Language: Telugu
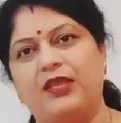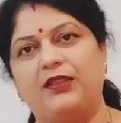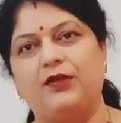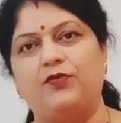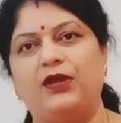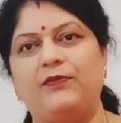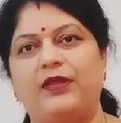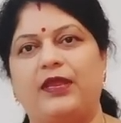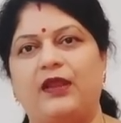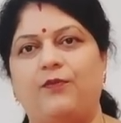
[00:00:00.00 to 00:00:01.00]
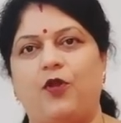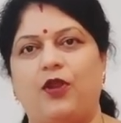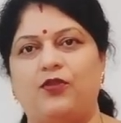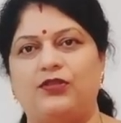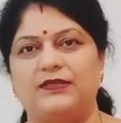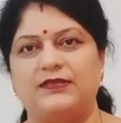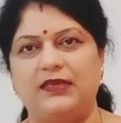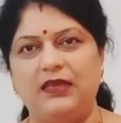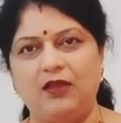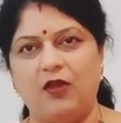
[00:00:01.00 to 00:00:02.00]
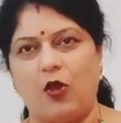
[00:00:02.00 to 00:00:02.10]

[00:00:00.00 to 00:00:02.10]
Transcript: కింద కూడా మీకు ఇలా బార్డర్ వచ్చేసి